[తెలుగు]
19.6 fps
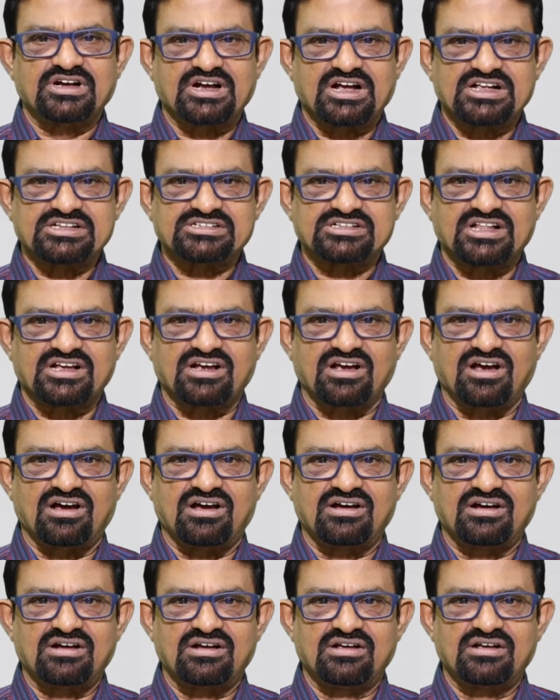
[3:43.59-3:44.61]
ఖచ్చితంగా
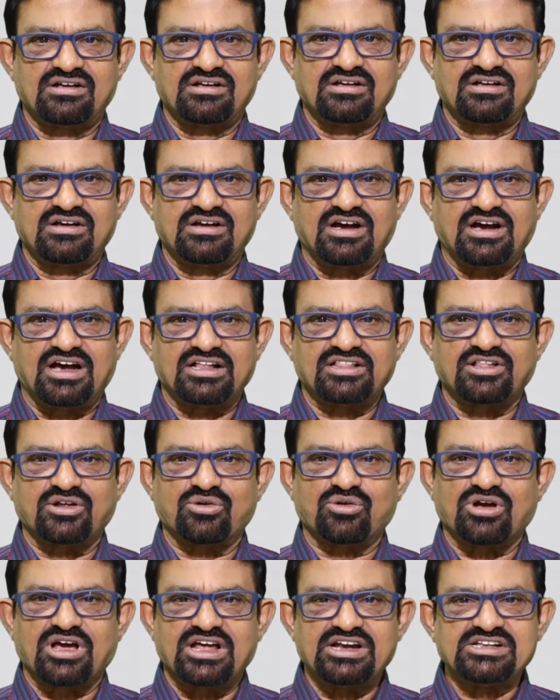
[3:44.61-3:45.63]

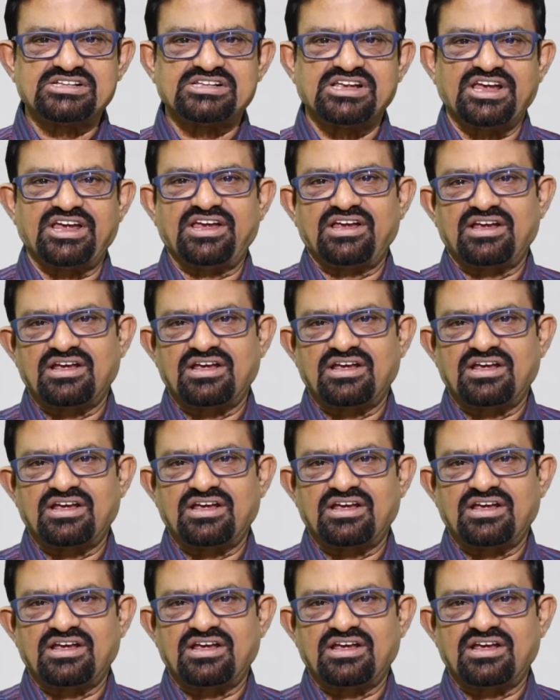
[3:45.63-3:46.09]
అందరూ కలిసి